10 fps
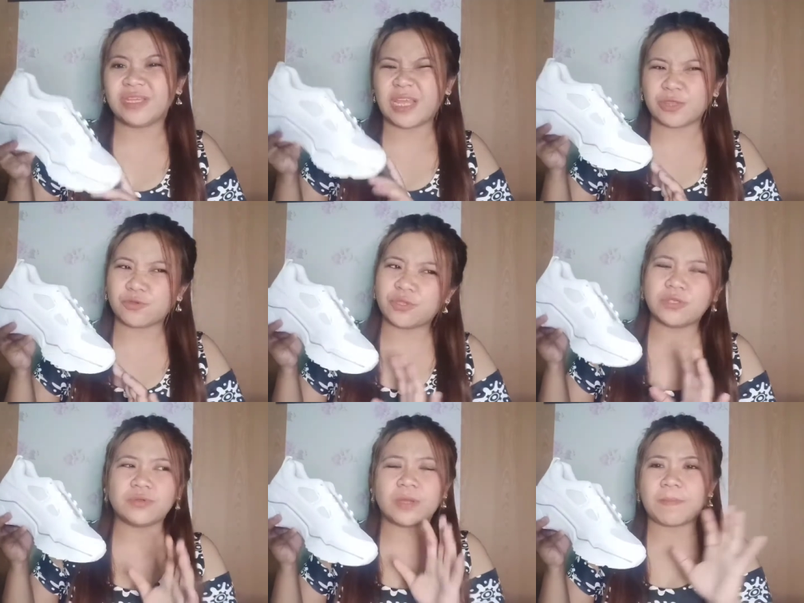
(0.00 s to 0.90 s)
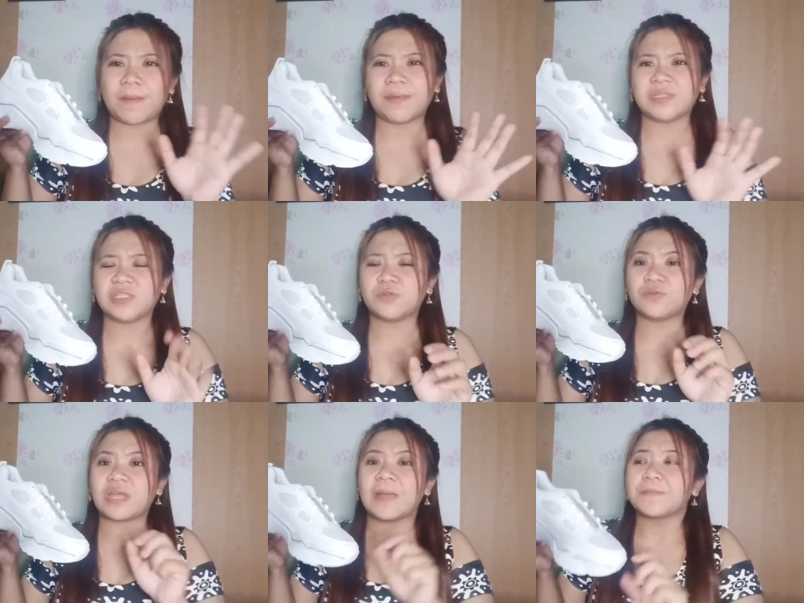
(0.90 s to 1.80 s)
Then, ito din yung napapansin
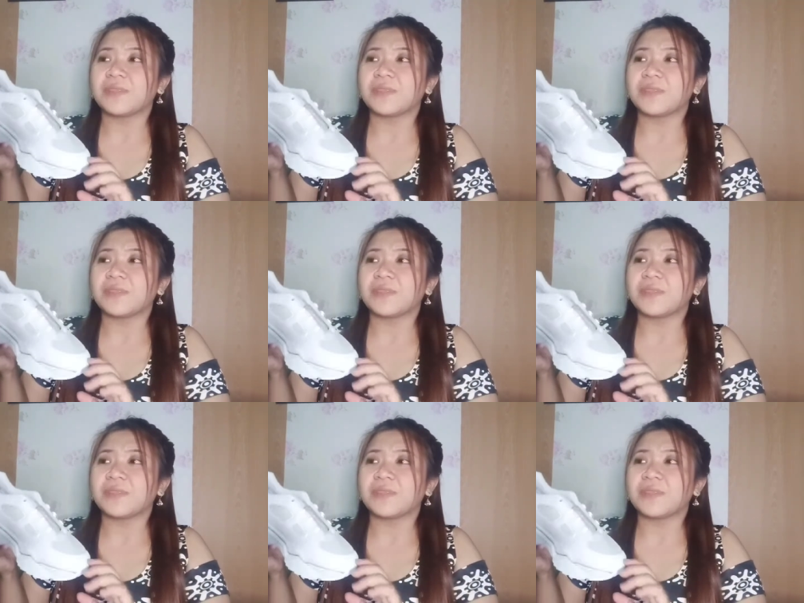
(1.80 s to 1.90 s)
ko na